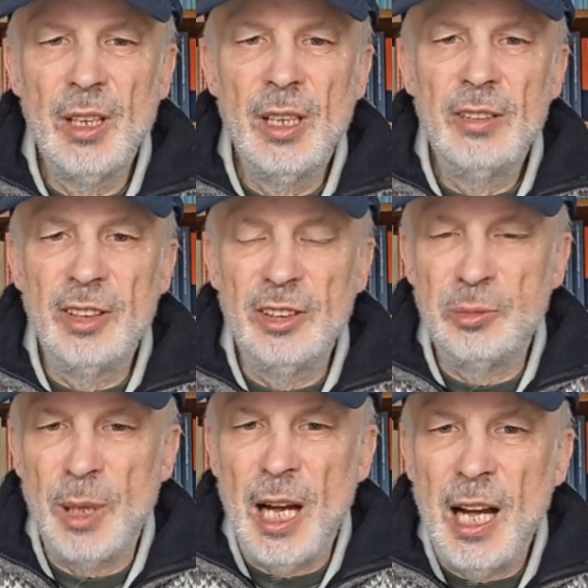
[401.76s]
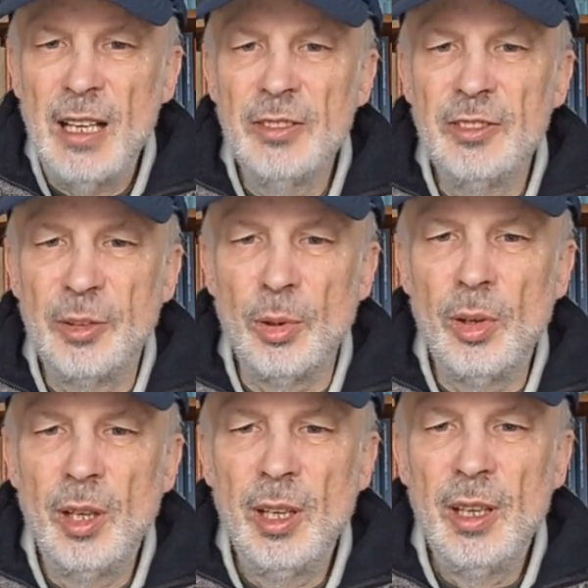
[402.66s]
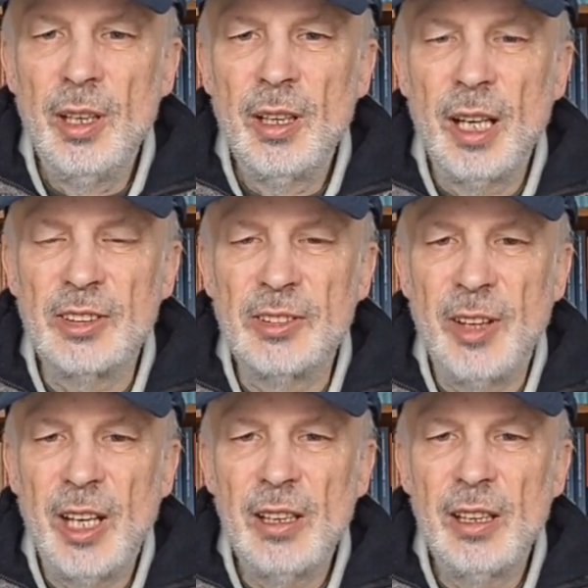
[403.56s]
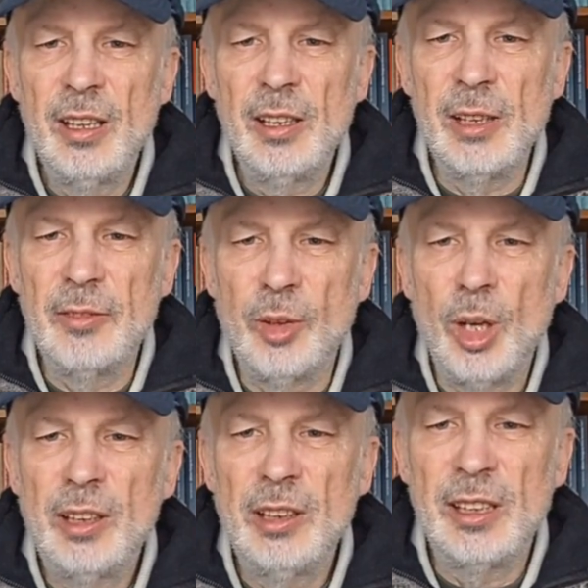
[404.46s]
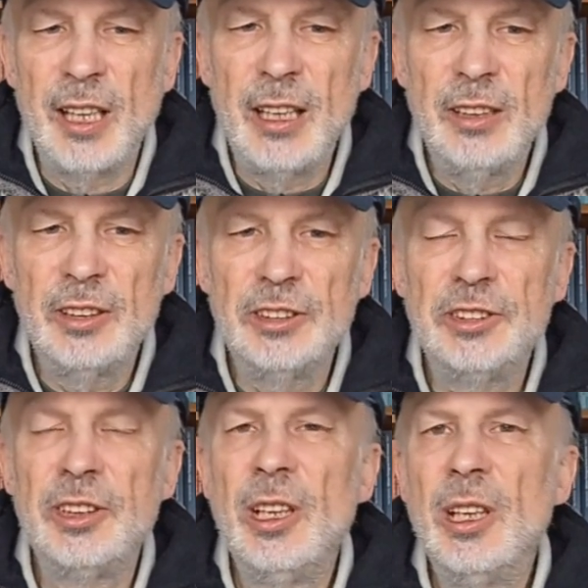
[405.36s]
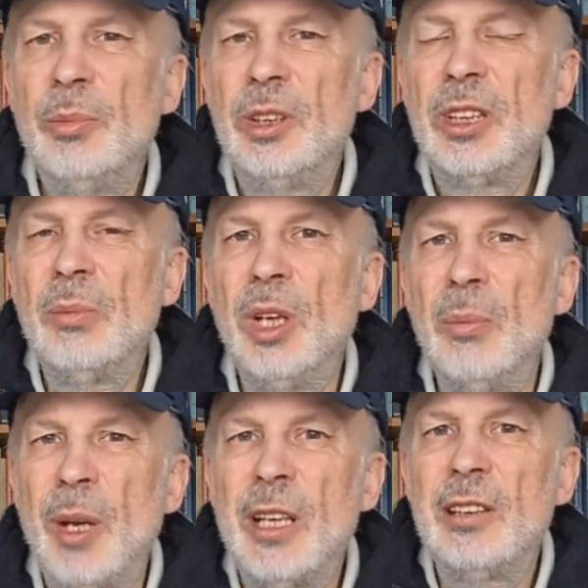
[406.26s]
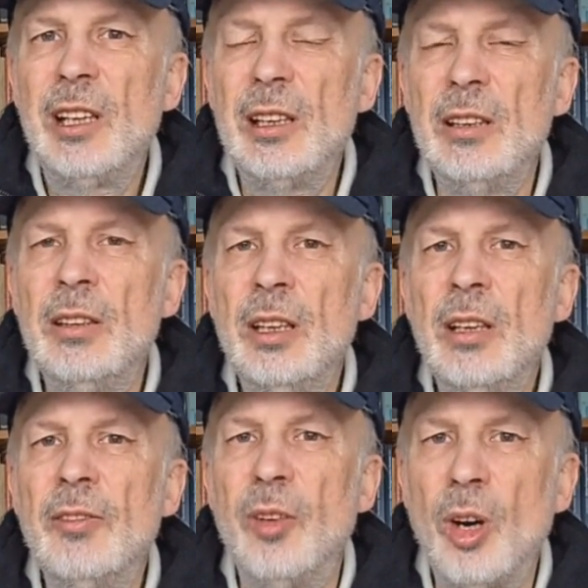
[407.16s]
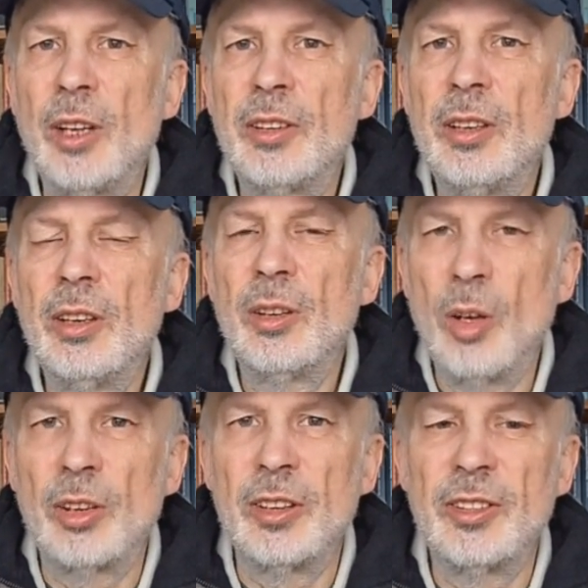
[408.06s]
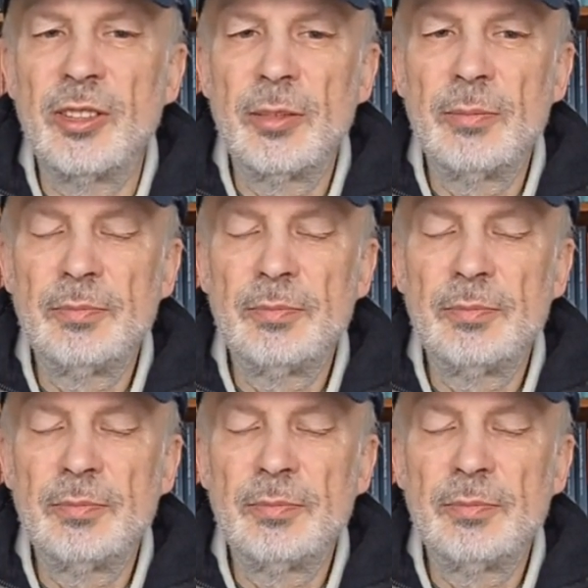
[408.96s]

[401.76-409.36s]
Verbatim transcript: Sie sprachen so, als wäre ihr Wort identisch mit dem lebendigen Wort Gottes.